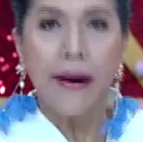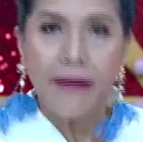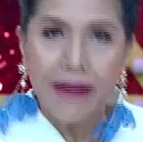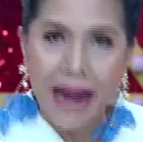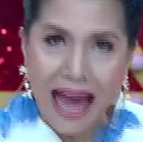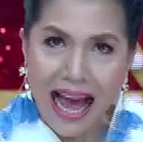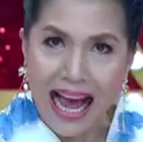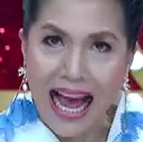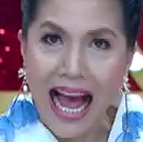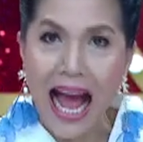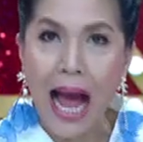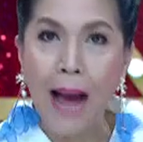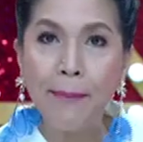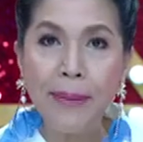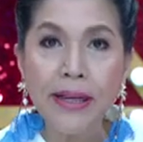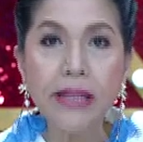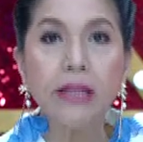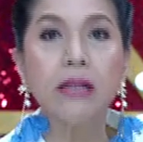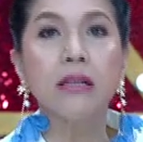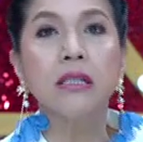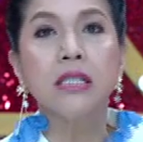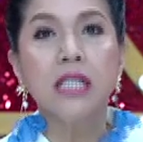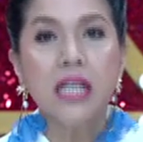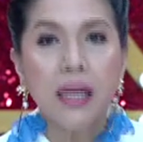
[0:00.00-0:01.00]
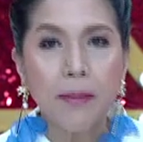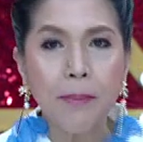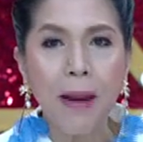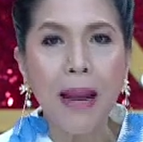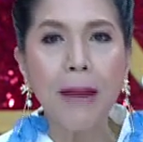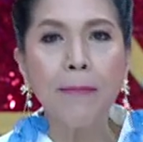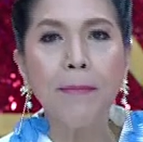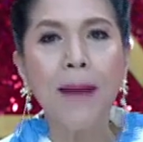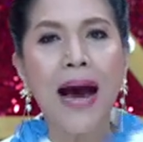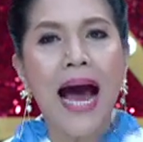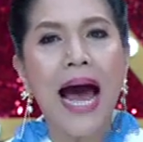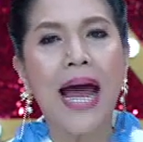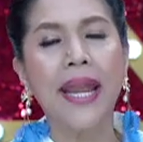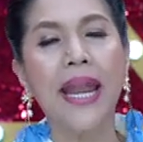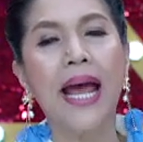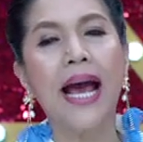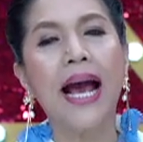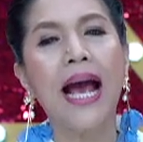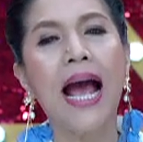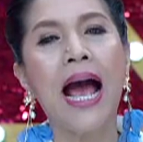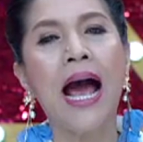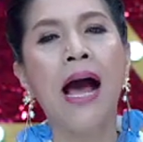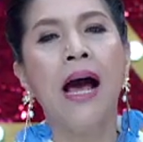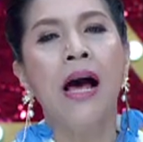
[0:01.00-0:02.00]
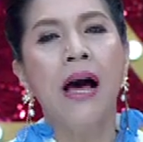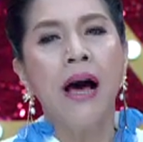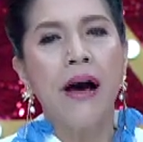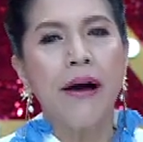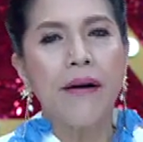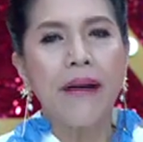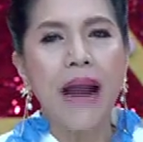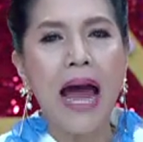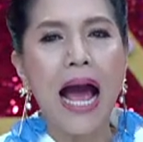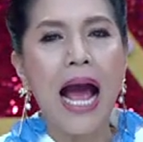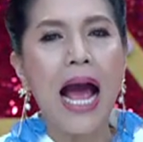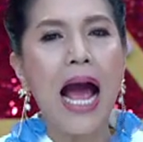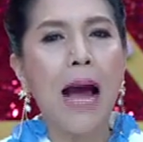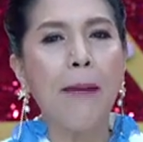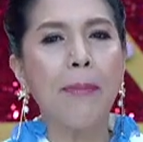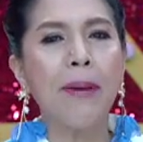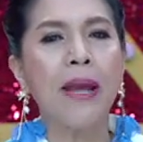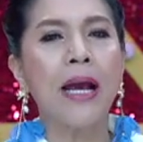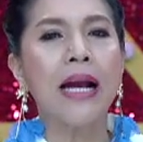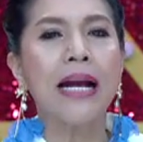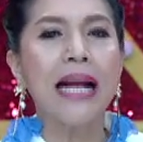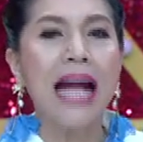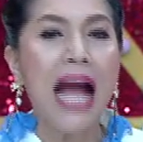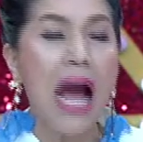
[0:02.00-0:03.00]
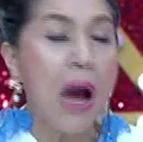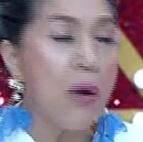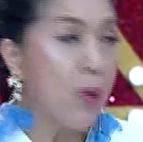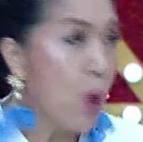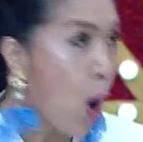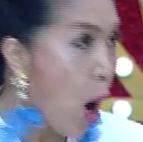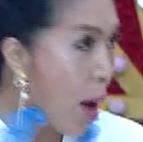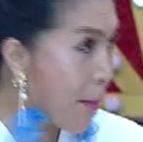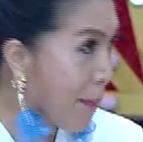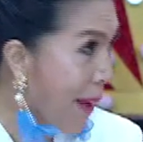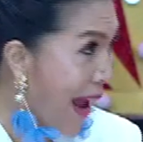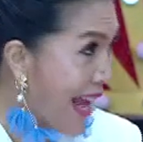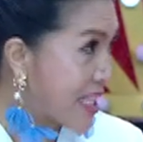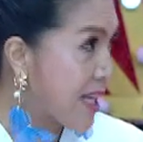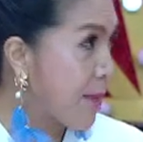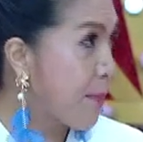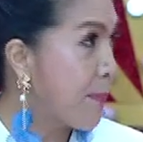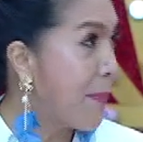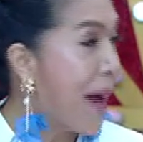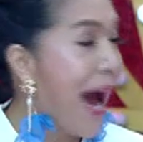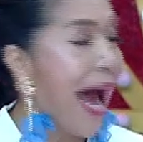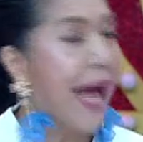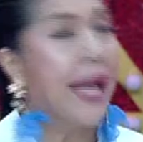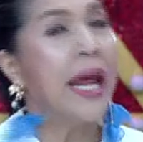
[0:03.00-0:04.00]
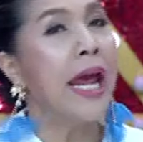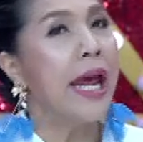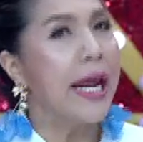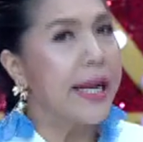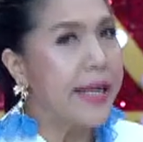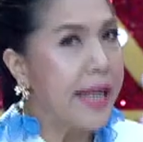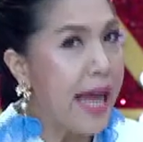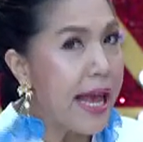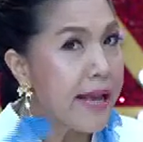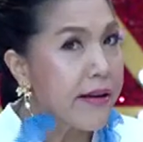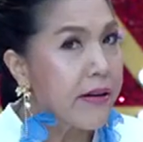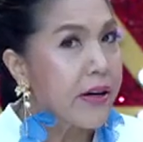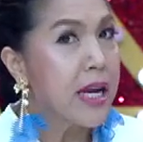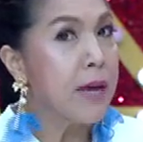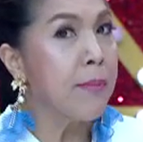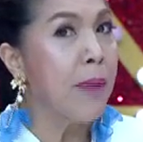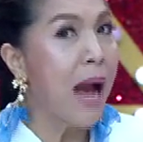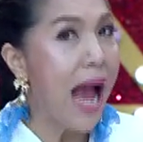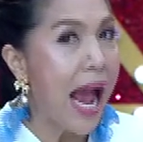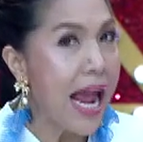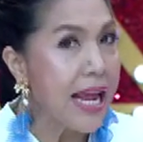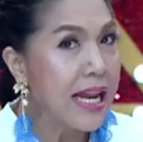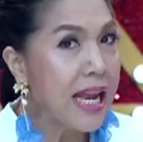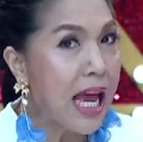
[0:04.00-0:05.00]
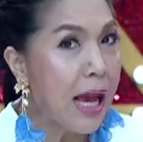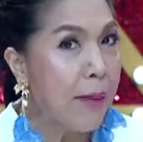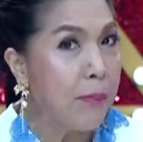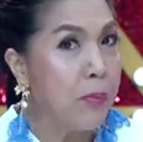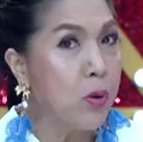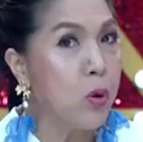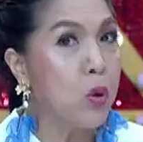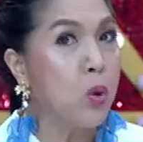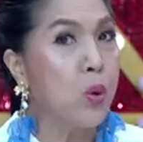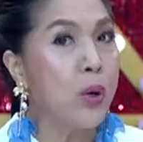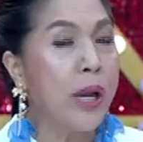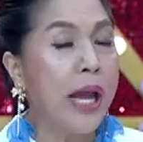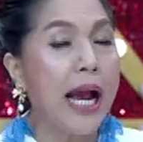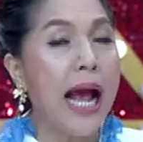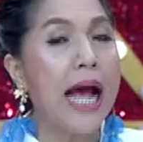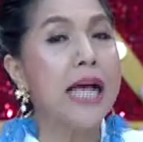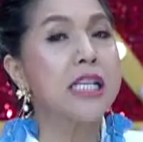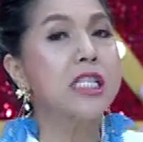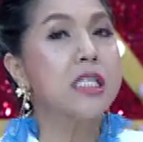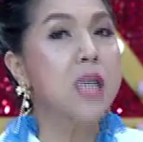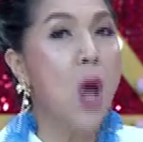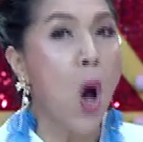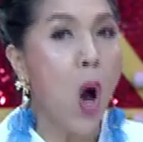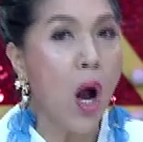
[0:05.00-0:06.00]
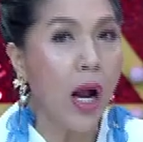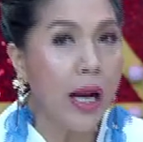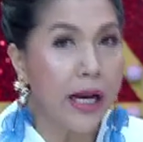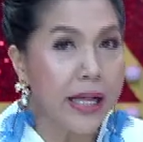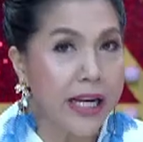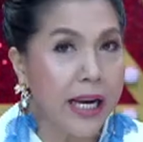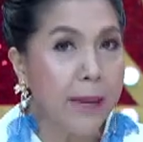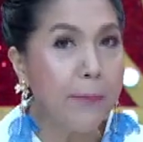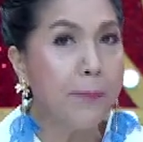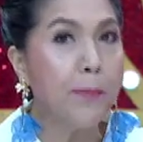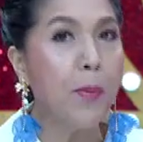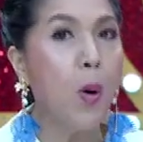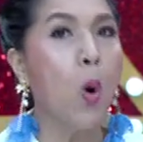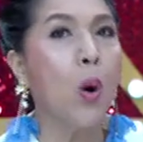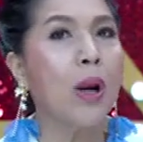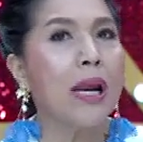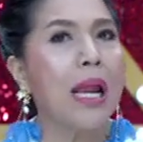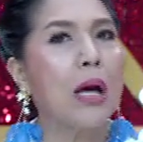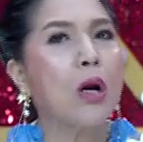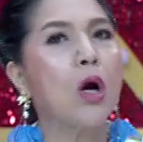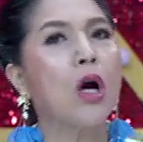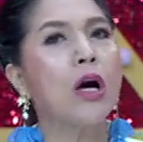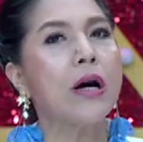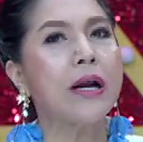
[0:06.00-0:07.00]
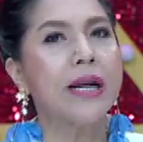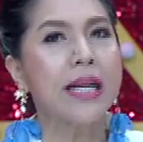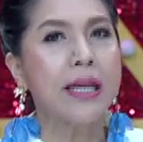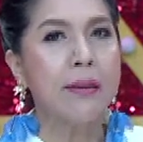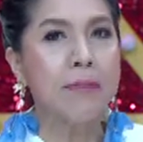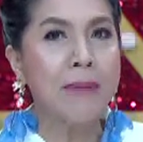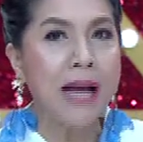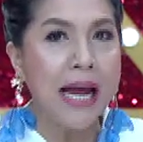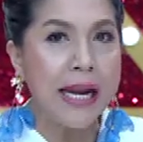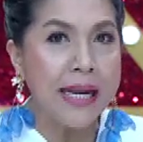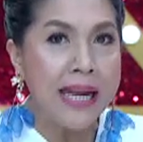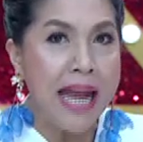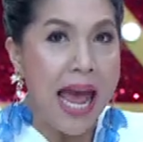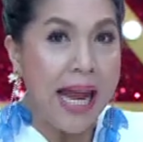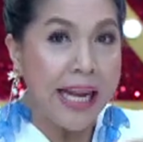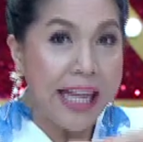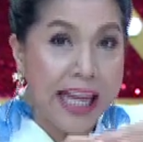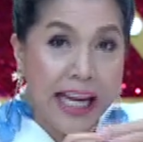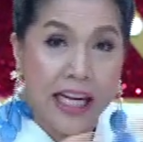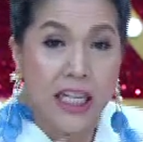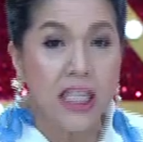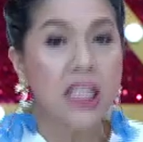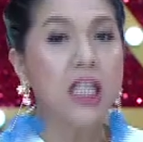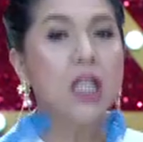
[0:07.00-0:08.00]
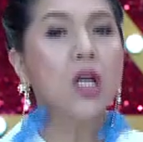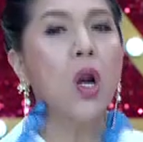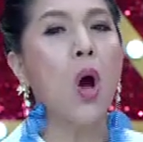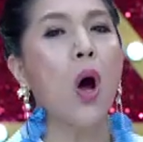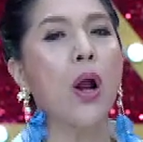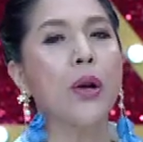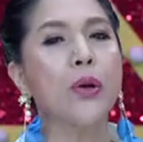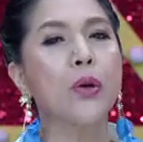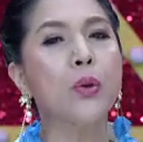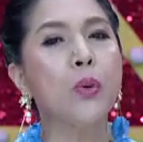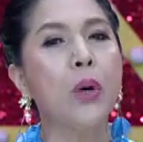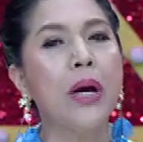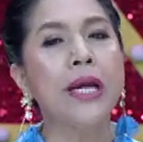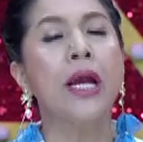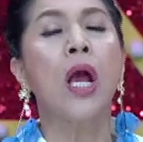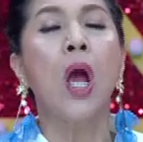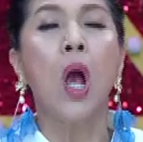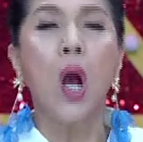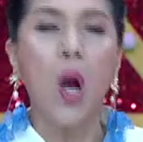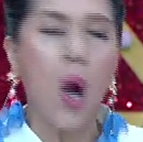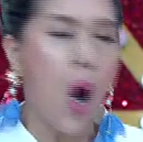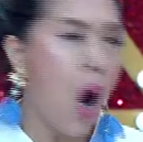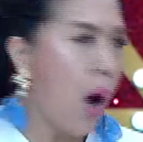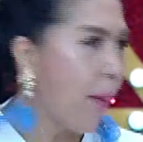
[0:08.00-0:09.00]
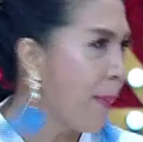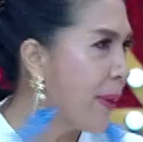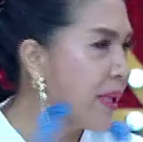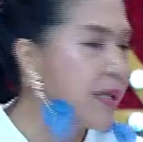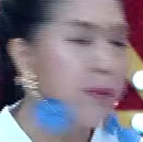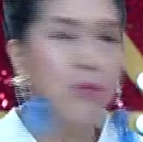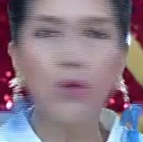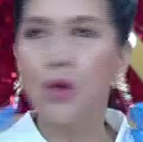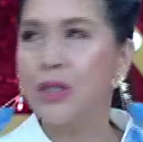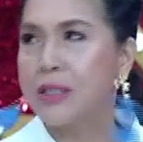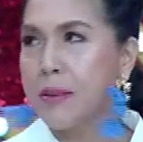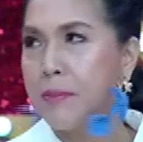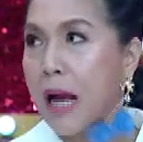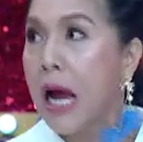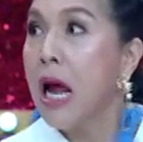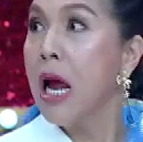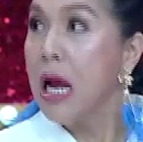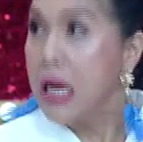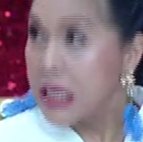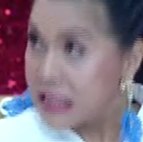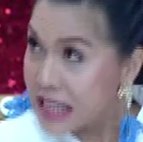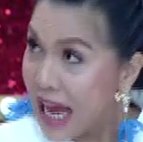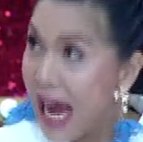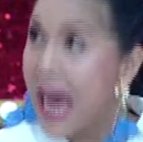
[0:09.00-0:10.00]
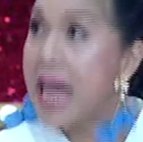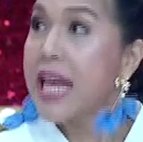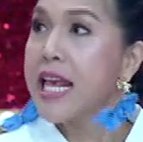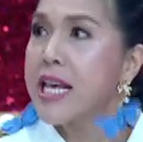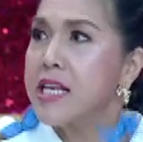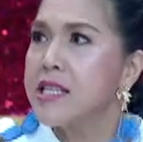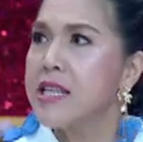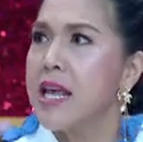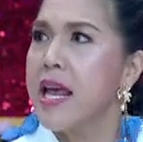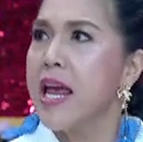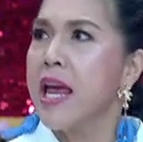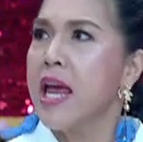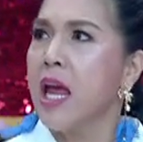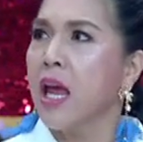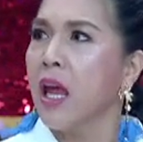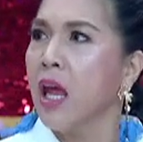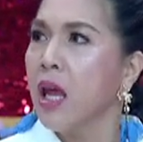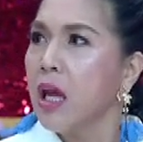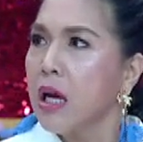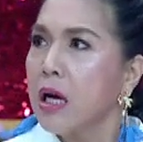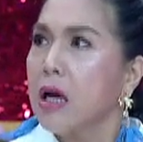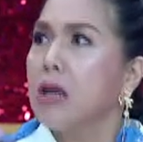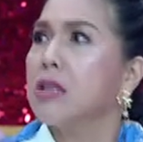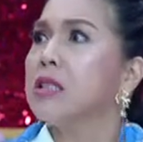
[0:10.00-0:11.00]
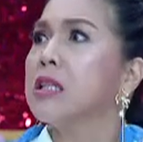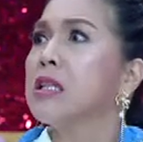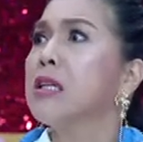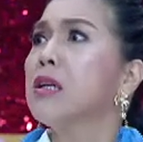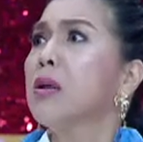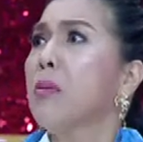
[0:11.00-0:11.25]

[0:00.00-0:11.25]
ราคาไม่ถึง 1,000 บาทนะคะราคาเพียง980บาทได้ครีม Hyla Blue นะคะ2กระปุกแล้วก็ครีมกันแดดอีก1หลอดด้วยของมีจำนวนจำกัดใช่สิก็ถึง